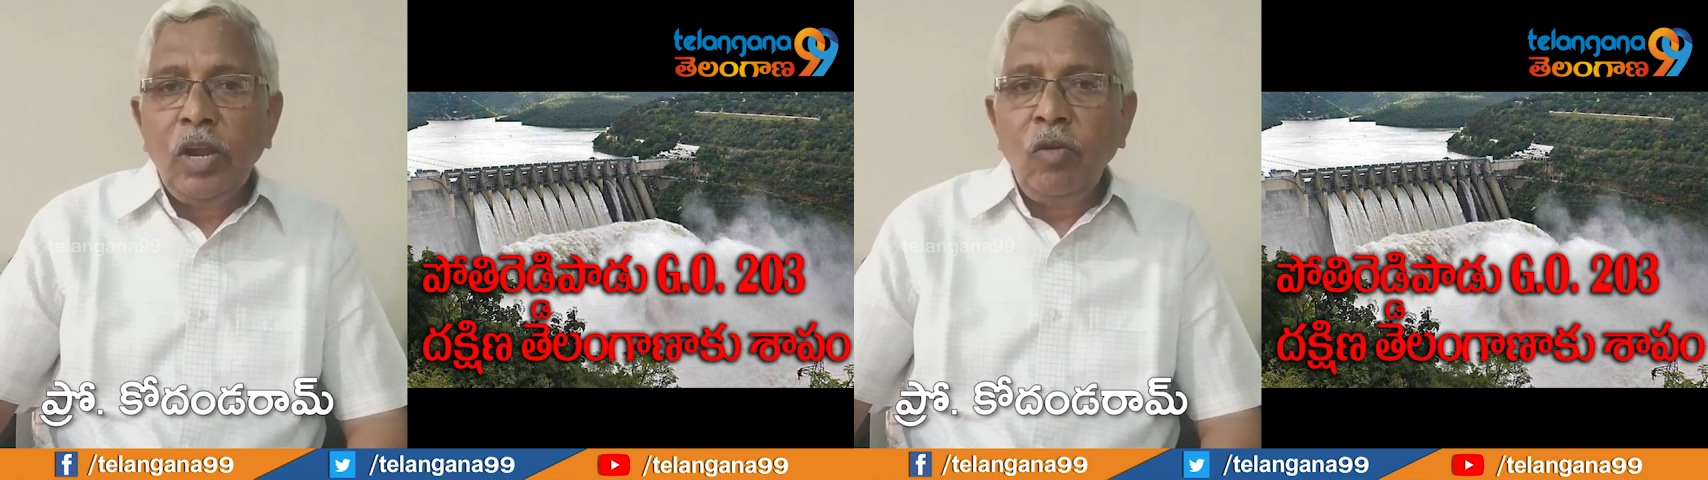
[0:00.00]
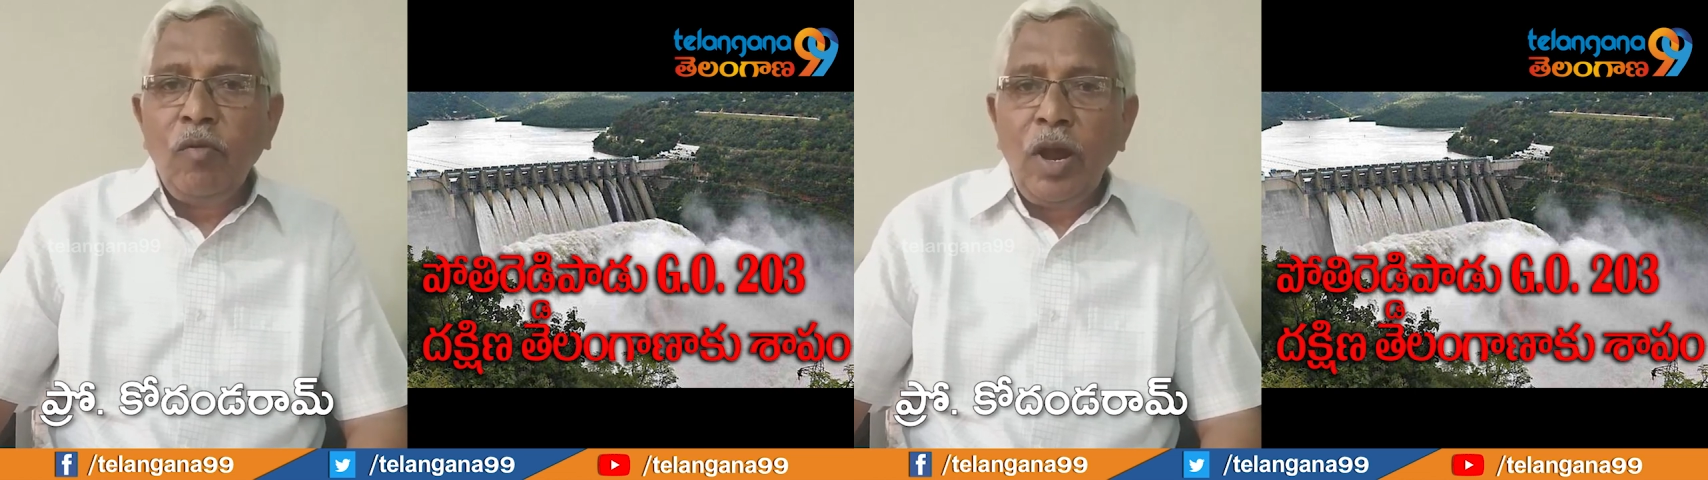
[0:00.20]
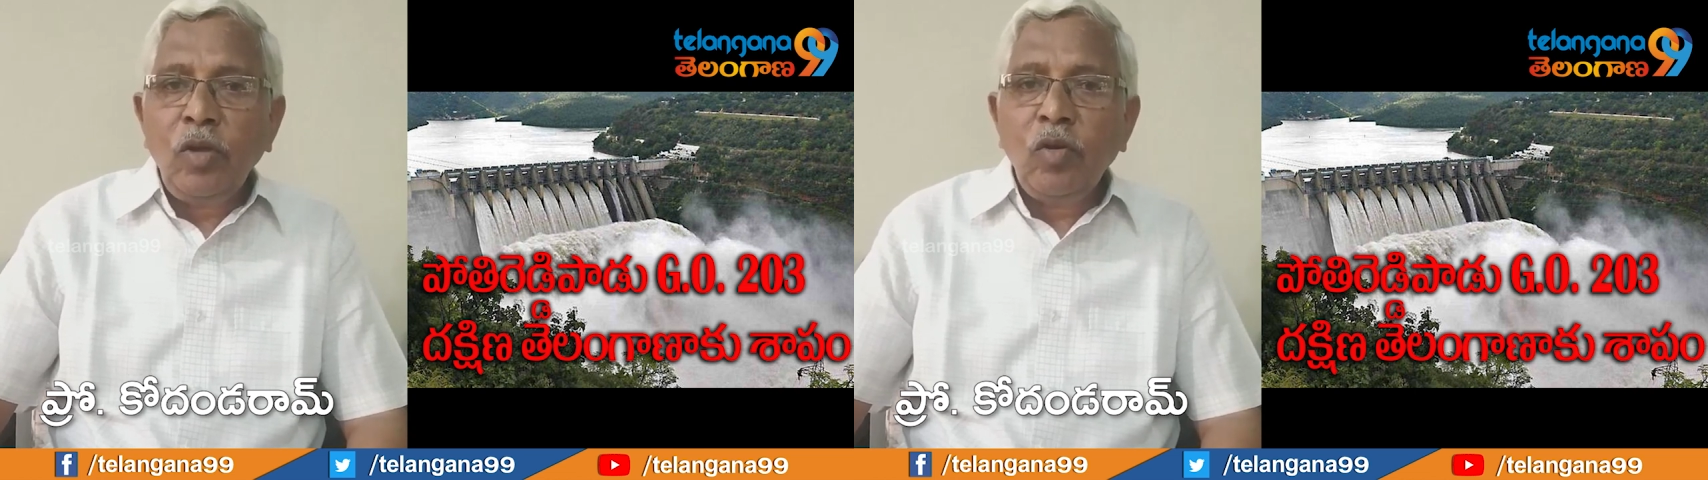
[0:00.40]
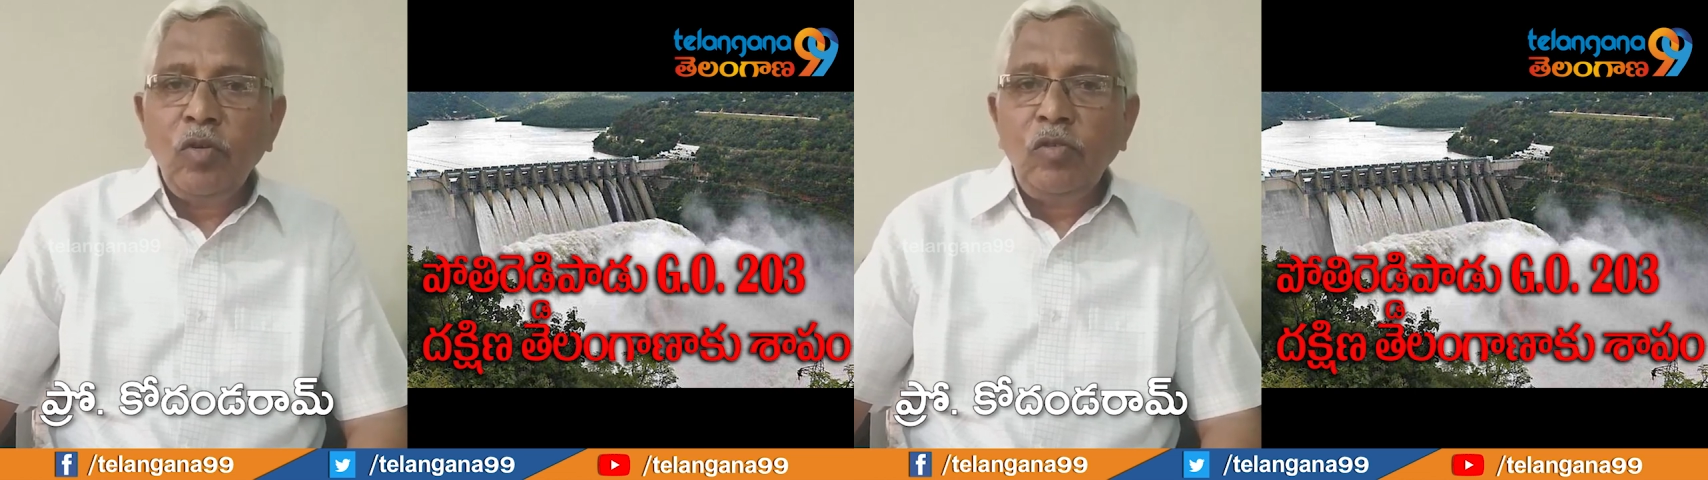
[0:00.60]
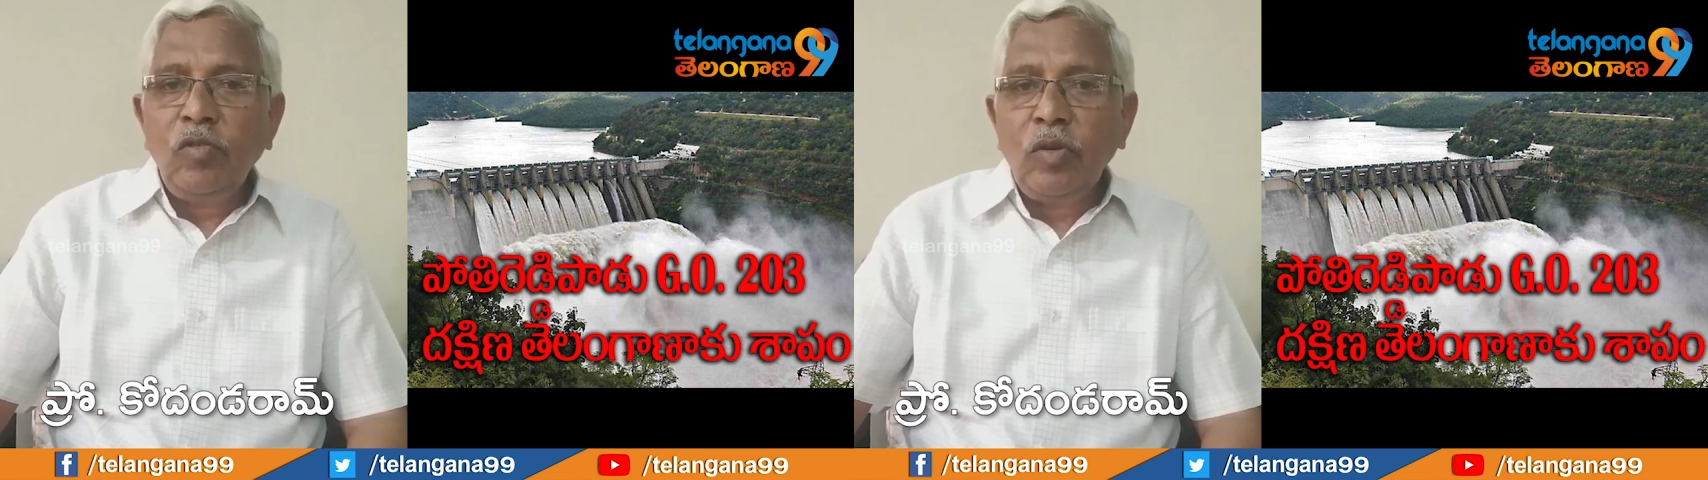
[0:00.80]
కృష్ణను
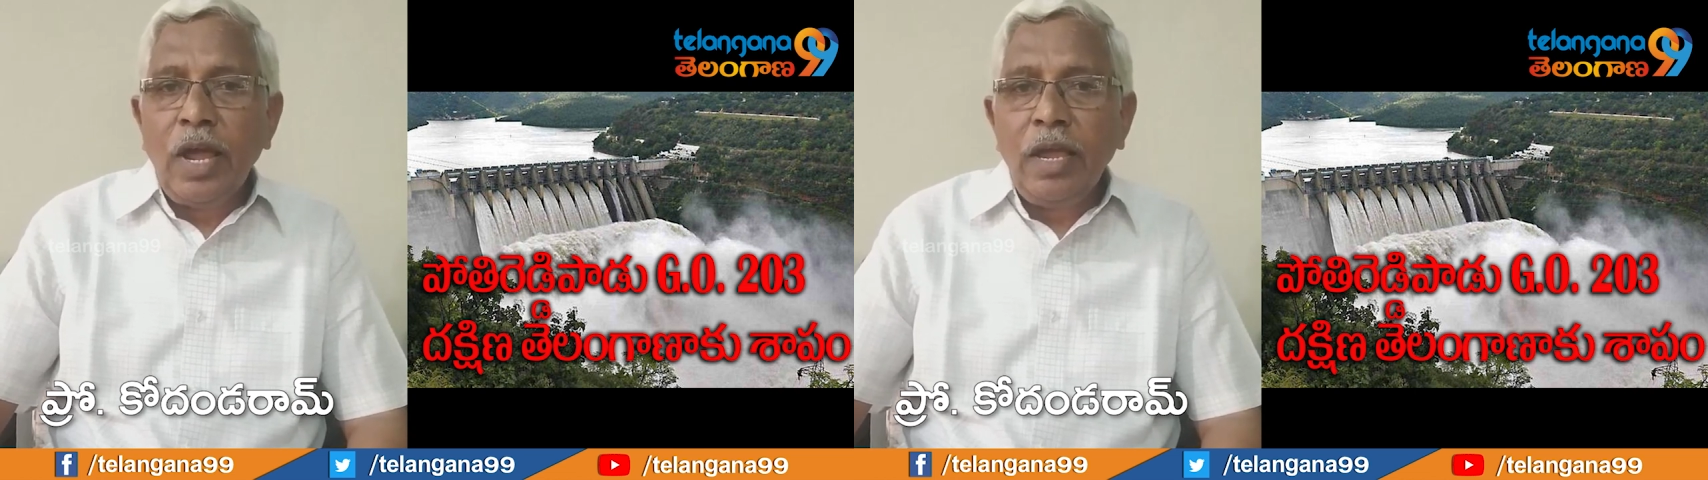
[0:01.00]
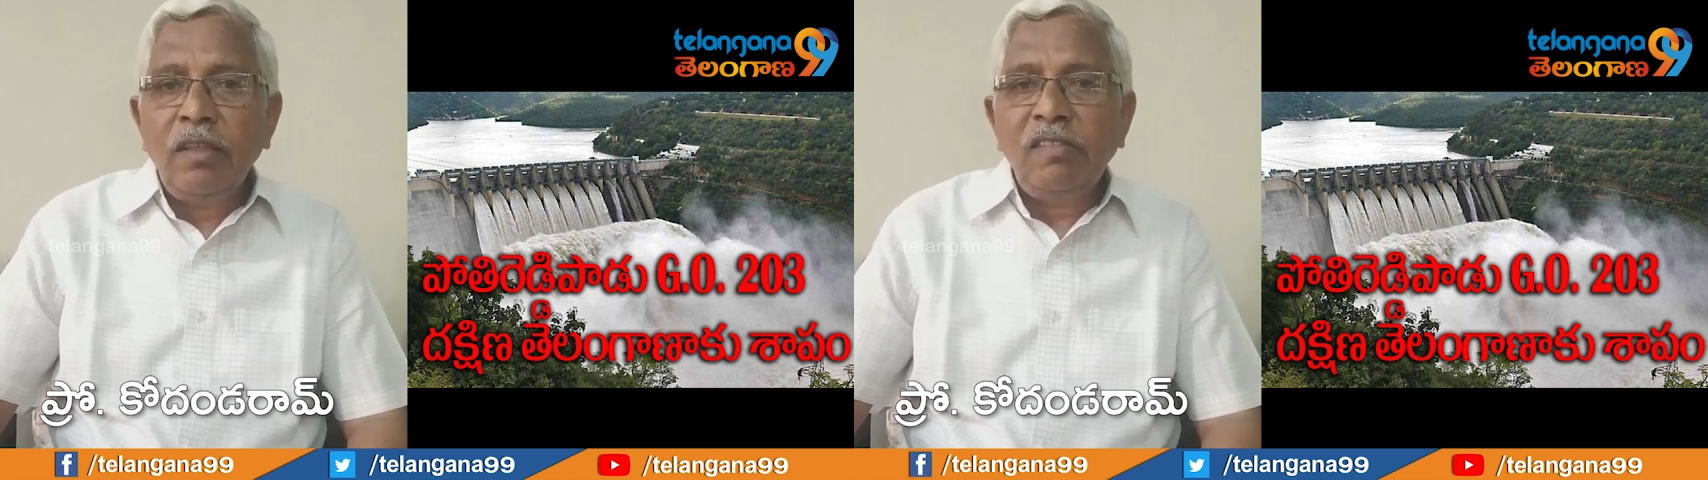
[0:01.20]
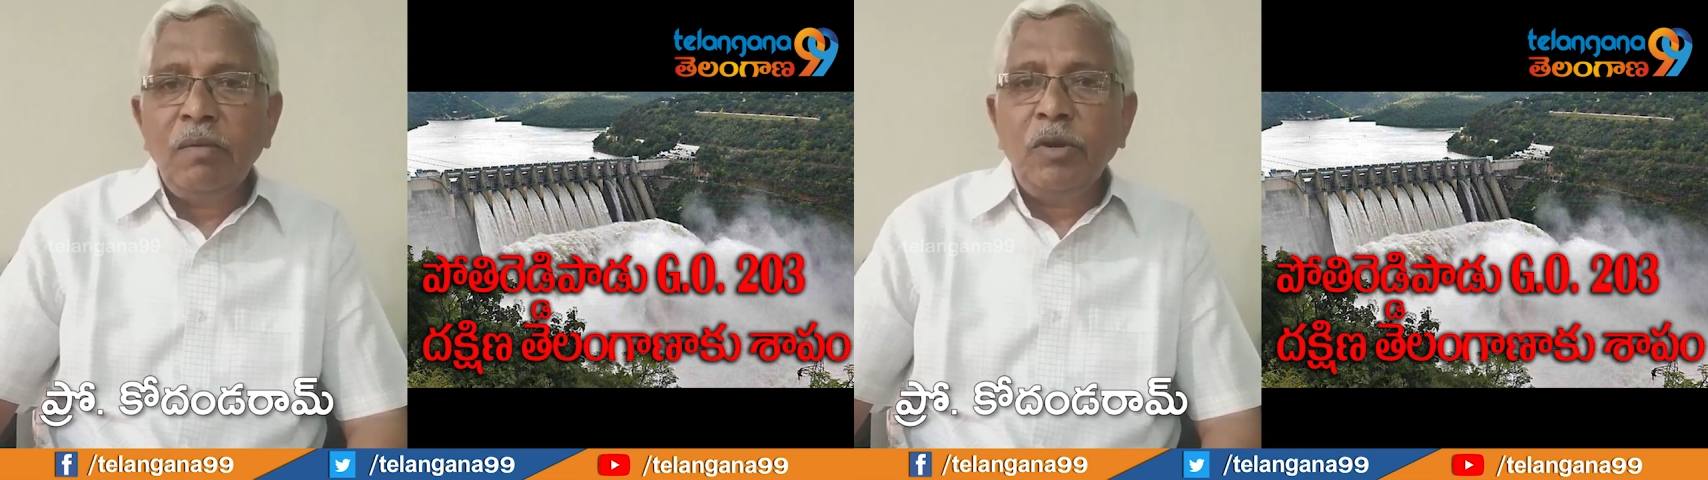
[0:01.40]
వాడుకోవచ్చు